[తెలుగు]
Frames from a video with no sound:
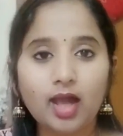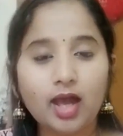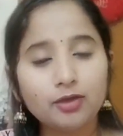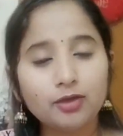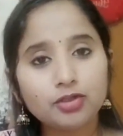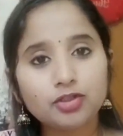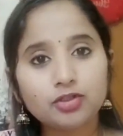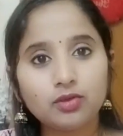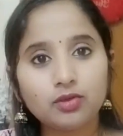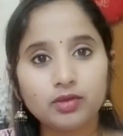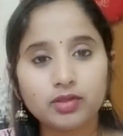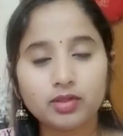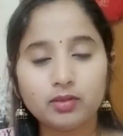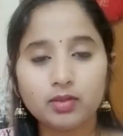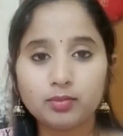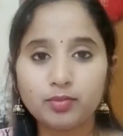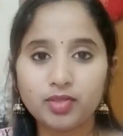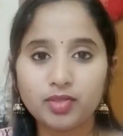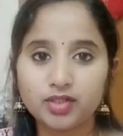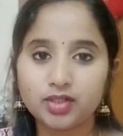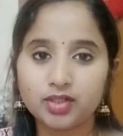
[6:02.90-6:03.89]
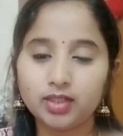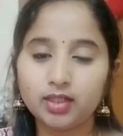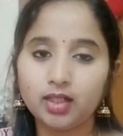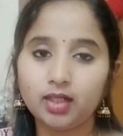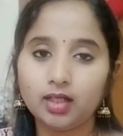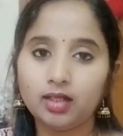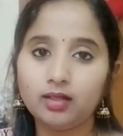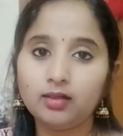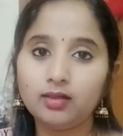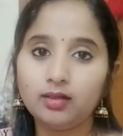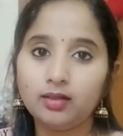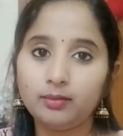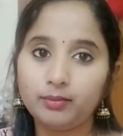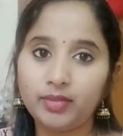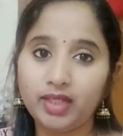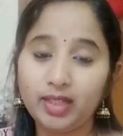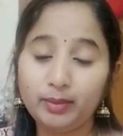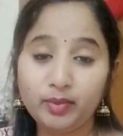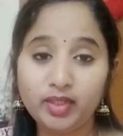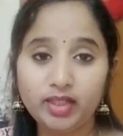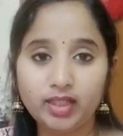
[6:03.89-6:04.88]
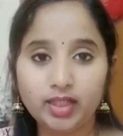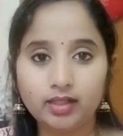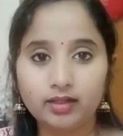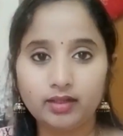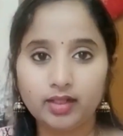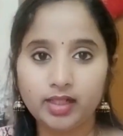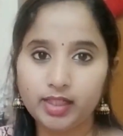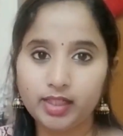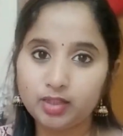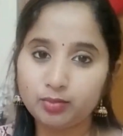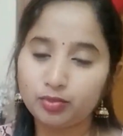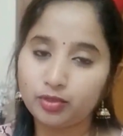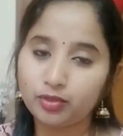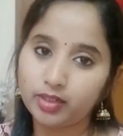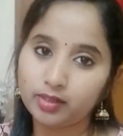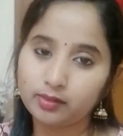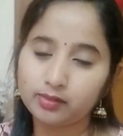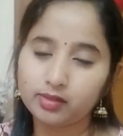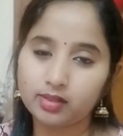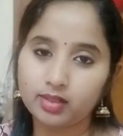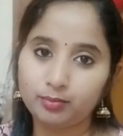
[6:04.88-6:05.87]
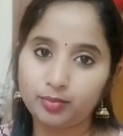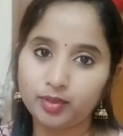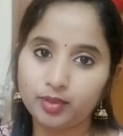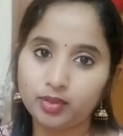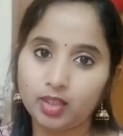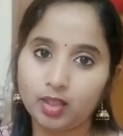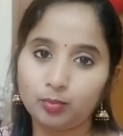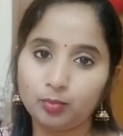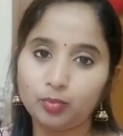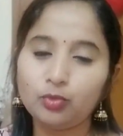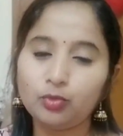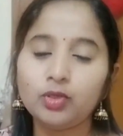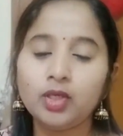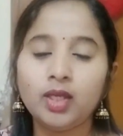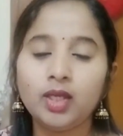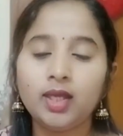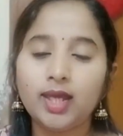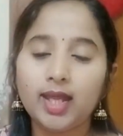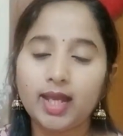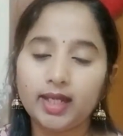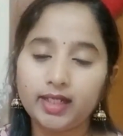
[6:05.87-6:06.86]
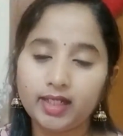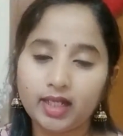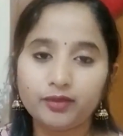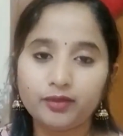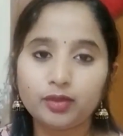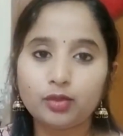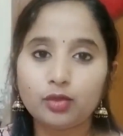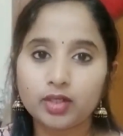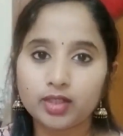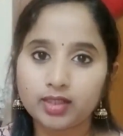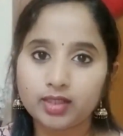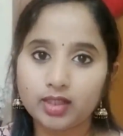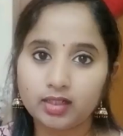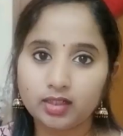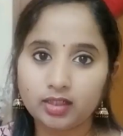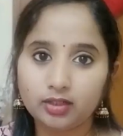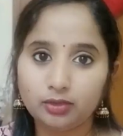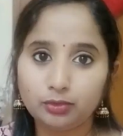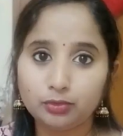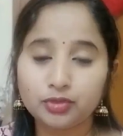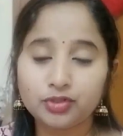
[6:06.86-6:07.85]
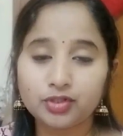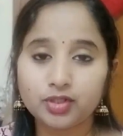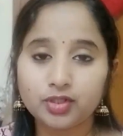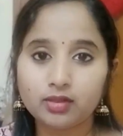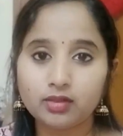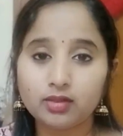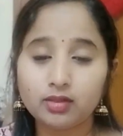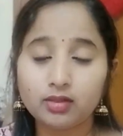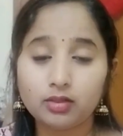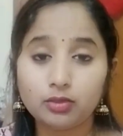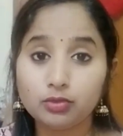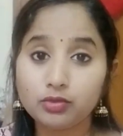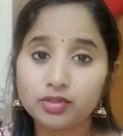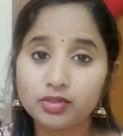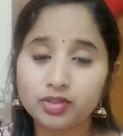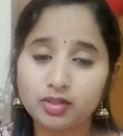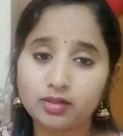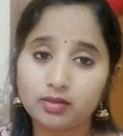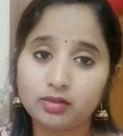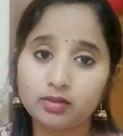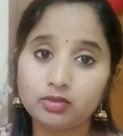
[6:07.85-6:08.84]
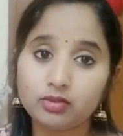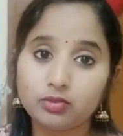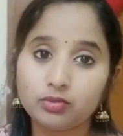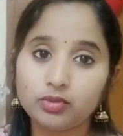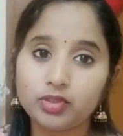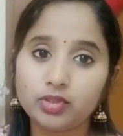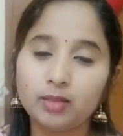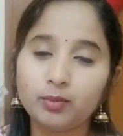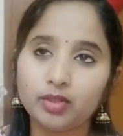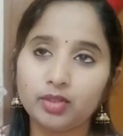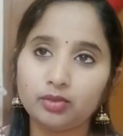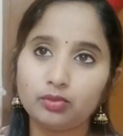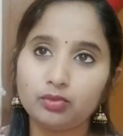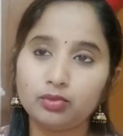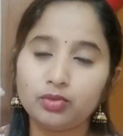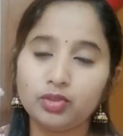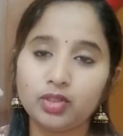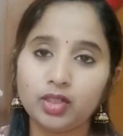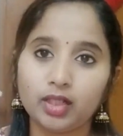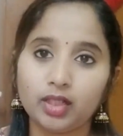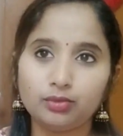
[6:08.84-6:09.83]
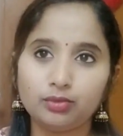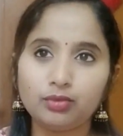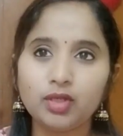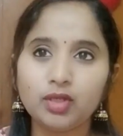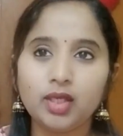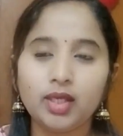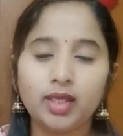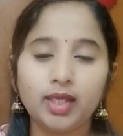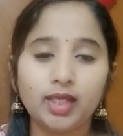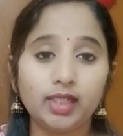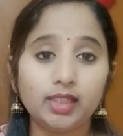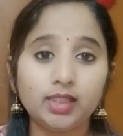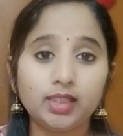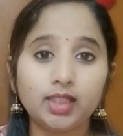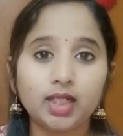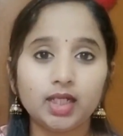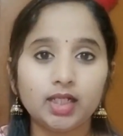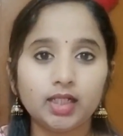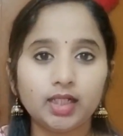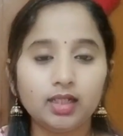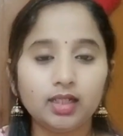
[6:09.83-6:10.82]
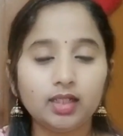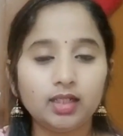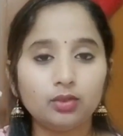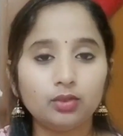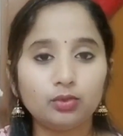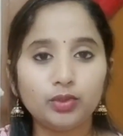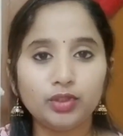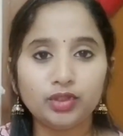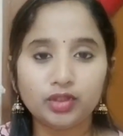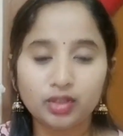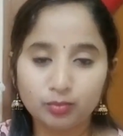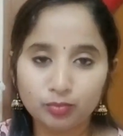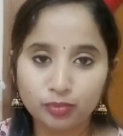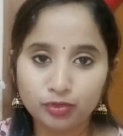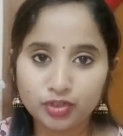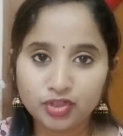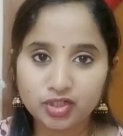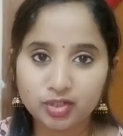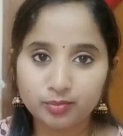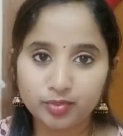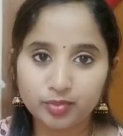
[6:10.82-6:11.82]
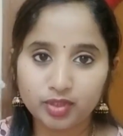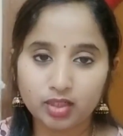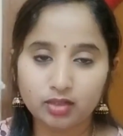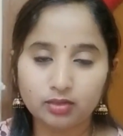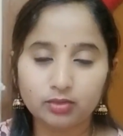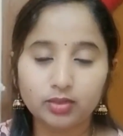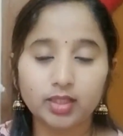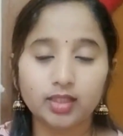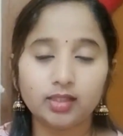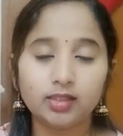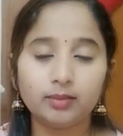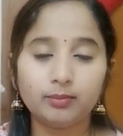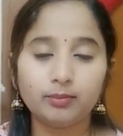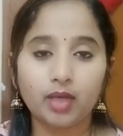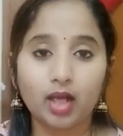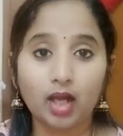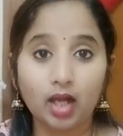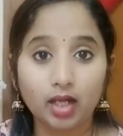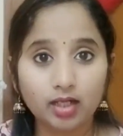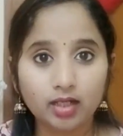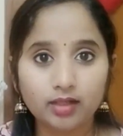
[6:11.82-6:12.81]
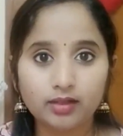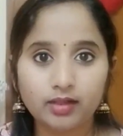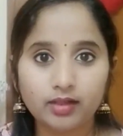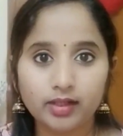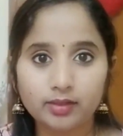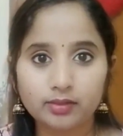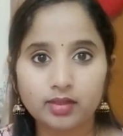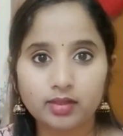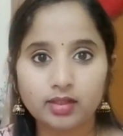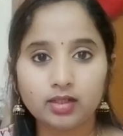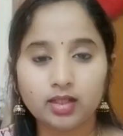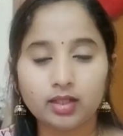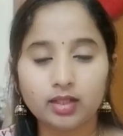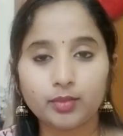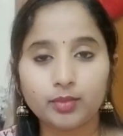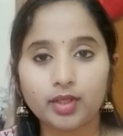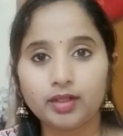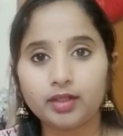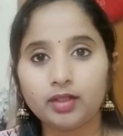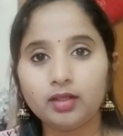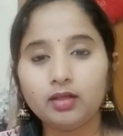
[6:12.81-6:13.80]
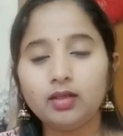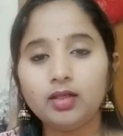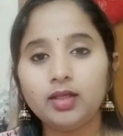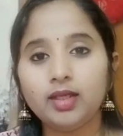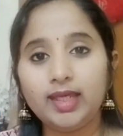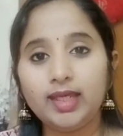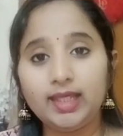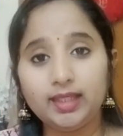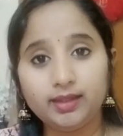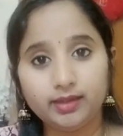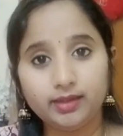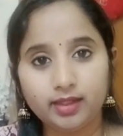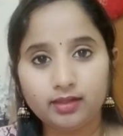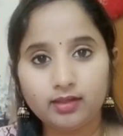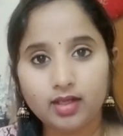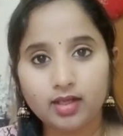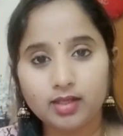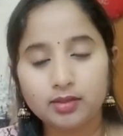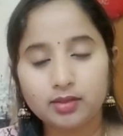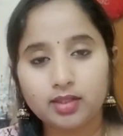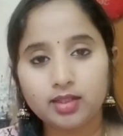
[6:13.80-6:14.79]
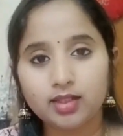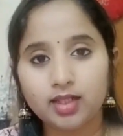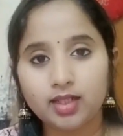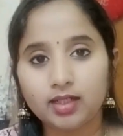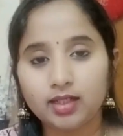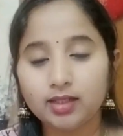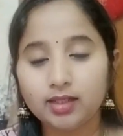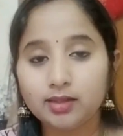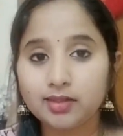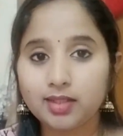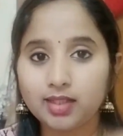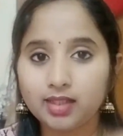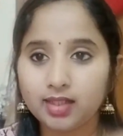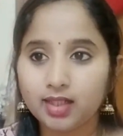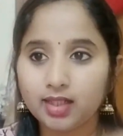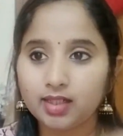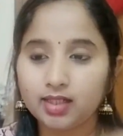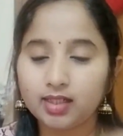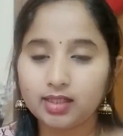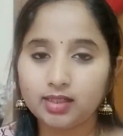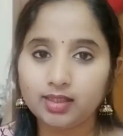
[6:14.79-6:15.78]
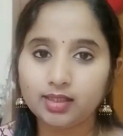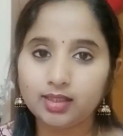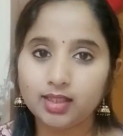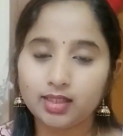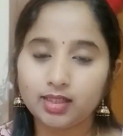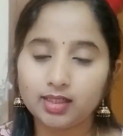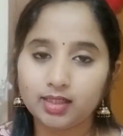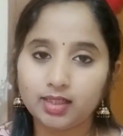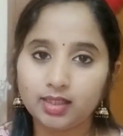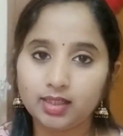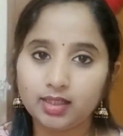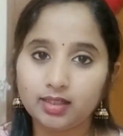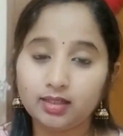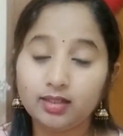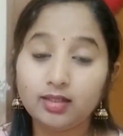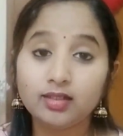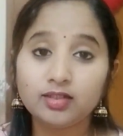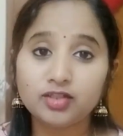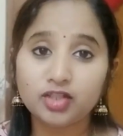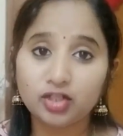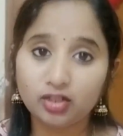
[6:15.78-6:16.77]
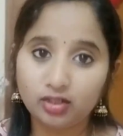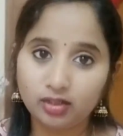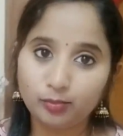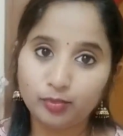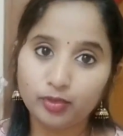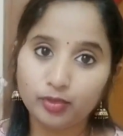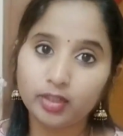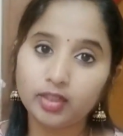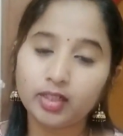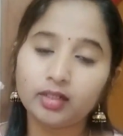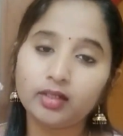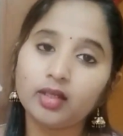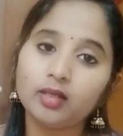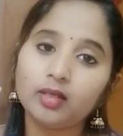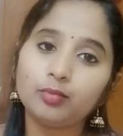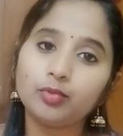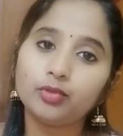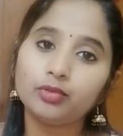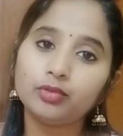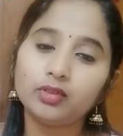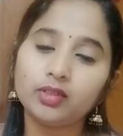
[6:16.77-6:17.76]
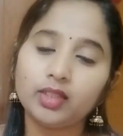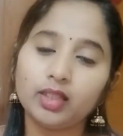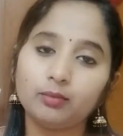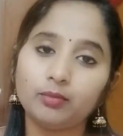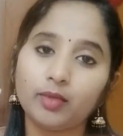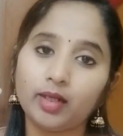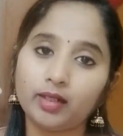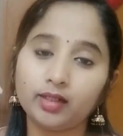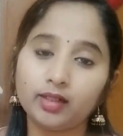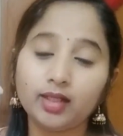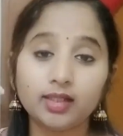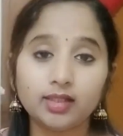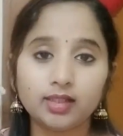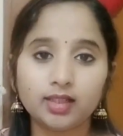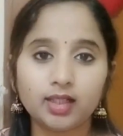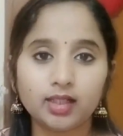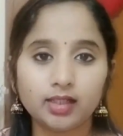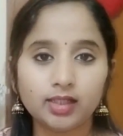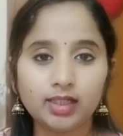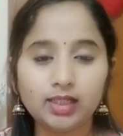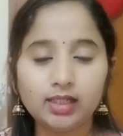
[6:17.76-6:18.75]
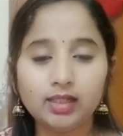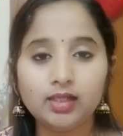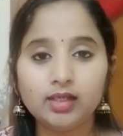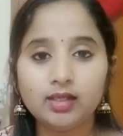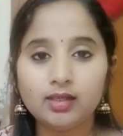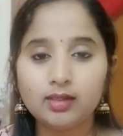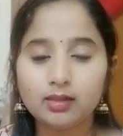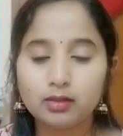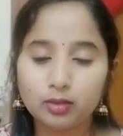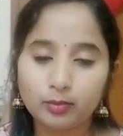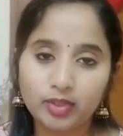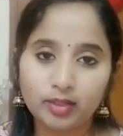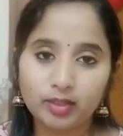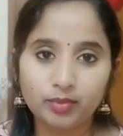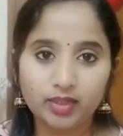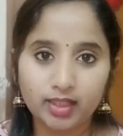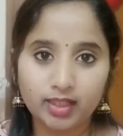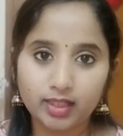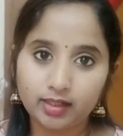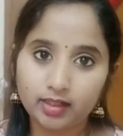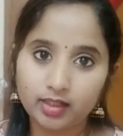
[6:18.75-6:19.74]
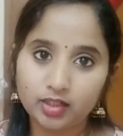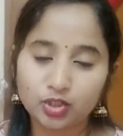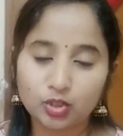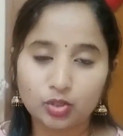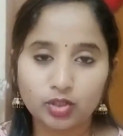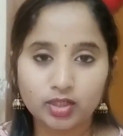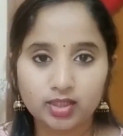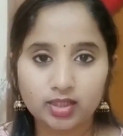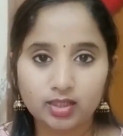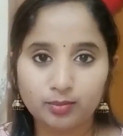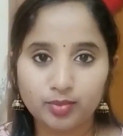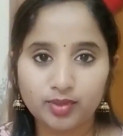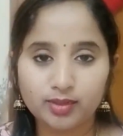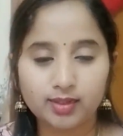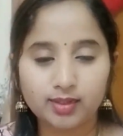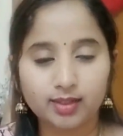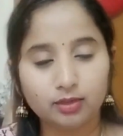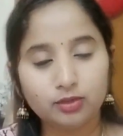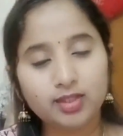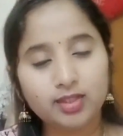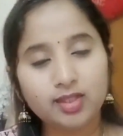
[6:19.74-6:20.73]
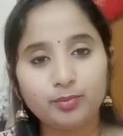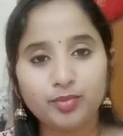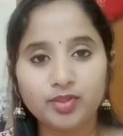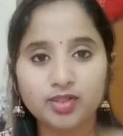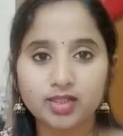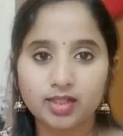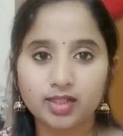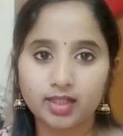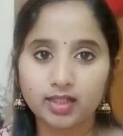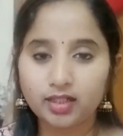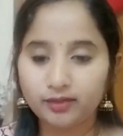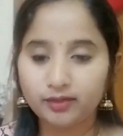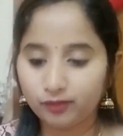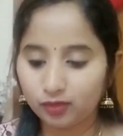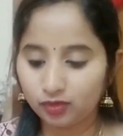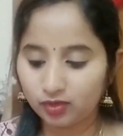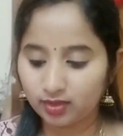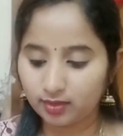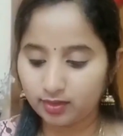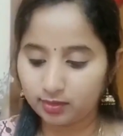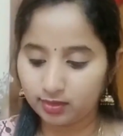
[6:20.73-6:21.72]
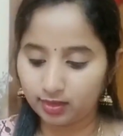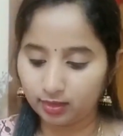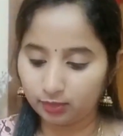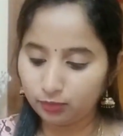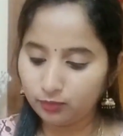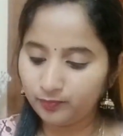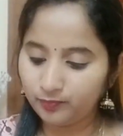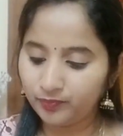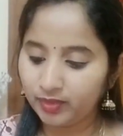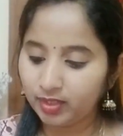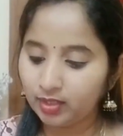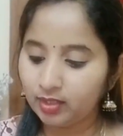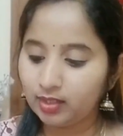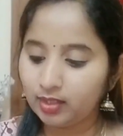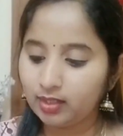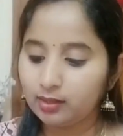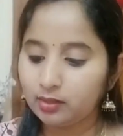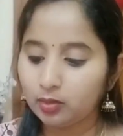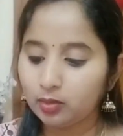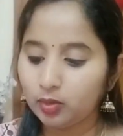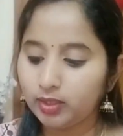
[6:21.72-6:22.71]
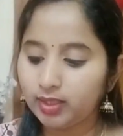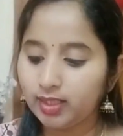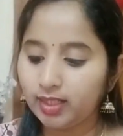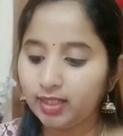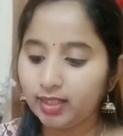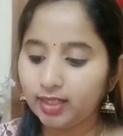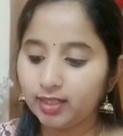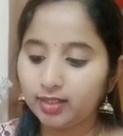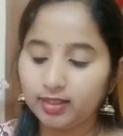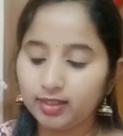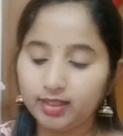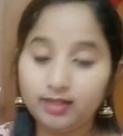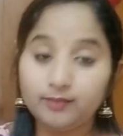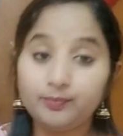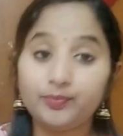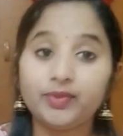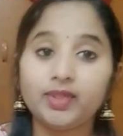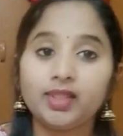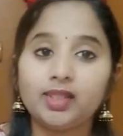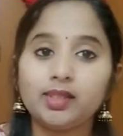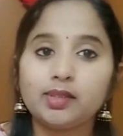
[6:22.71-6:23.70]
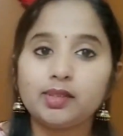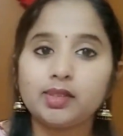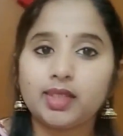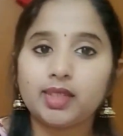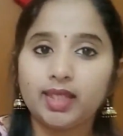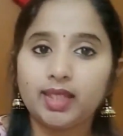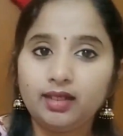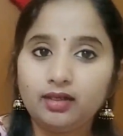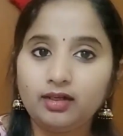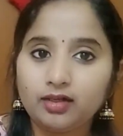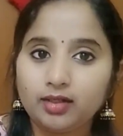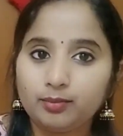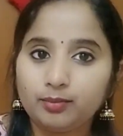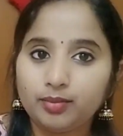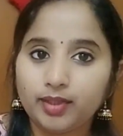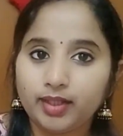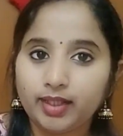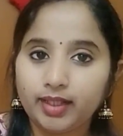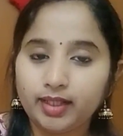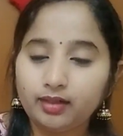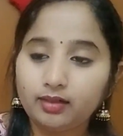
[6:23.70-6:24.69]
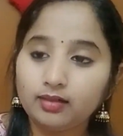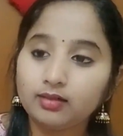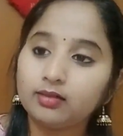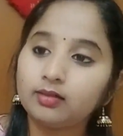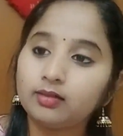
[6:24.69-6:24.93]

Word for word: ఆరుష్ కోసం స్పెషల్గా బేబీ కేర్ రేంజ్ ప్రొడక్ట్స్ తెప్పిద్దాము అండ్ అవి కూడా తనకి యూస్ చేసి యూస్ చేసి చూద్దాం అనుకుంటున్నాను ఎందుకంటే నేను ఇంతకుముందు చెప్పినట్టు తనది బాగా డ్రై స్కిన్ అనమాట ఎంత డ్రై స్కిన్ అంటే స్కిన్ అనేది తనకి చిట్లిపోయినట్టు అయిపోతుంది అనమాట అందుకని సో బేబీ కేర్ రేంజ్ కూడా తెప్పిస్తాను తెప్పించాక రివ్యూ చేస్తాను సో ఇదేంటంటే స్కిన్ రిపేర్